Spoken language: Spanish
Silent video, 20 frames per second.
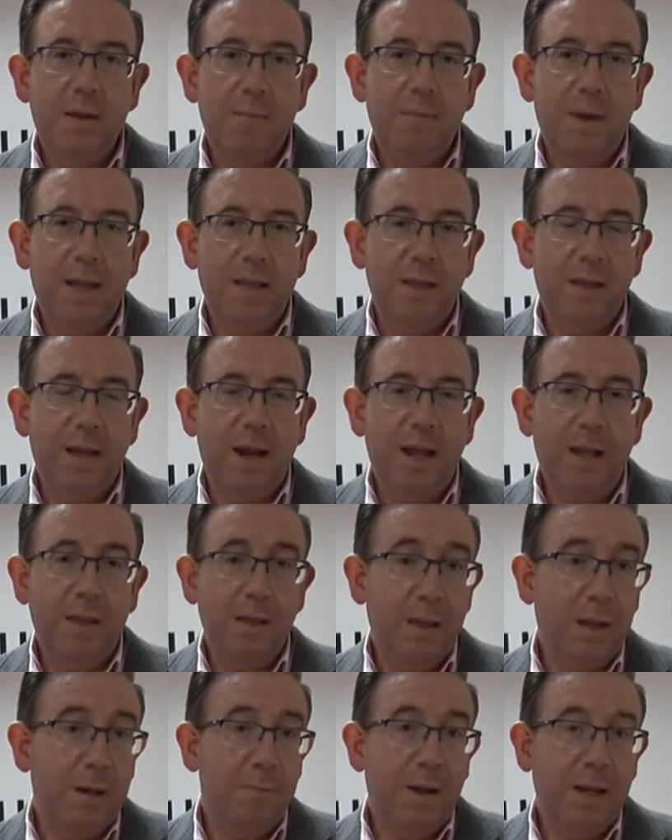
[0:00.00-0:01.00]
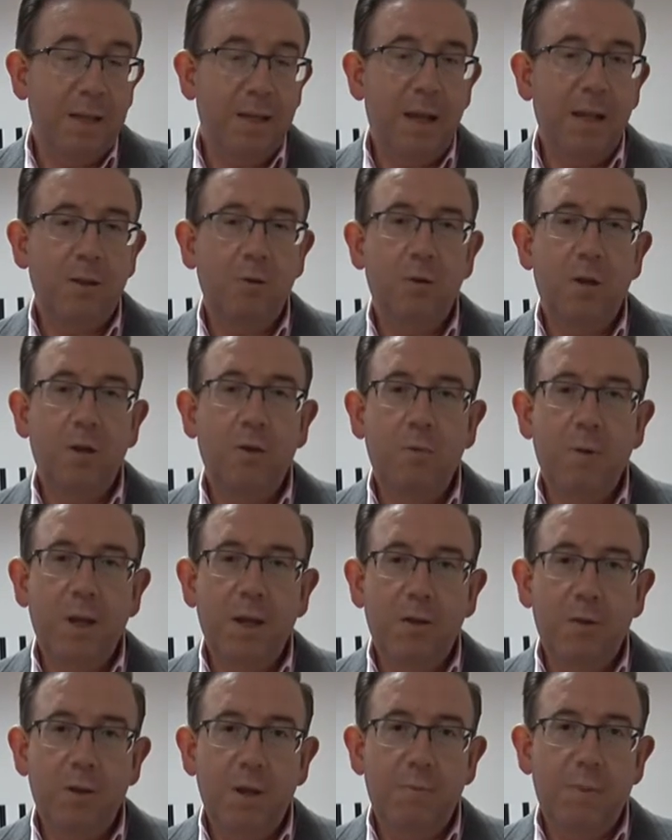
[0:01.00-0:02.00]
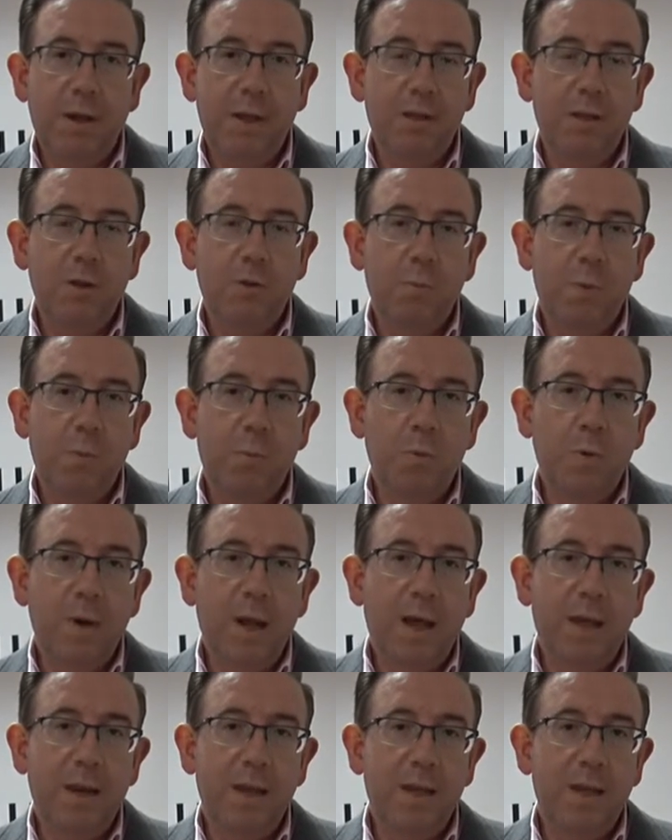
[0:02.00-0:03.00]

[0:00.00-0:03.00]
maltrato del gobierno del Partido Popular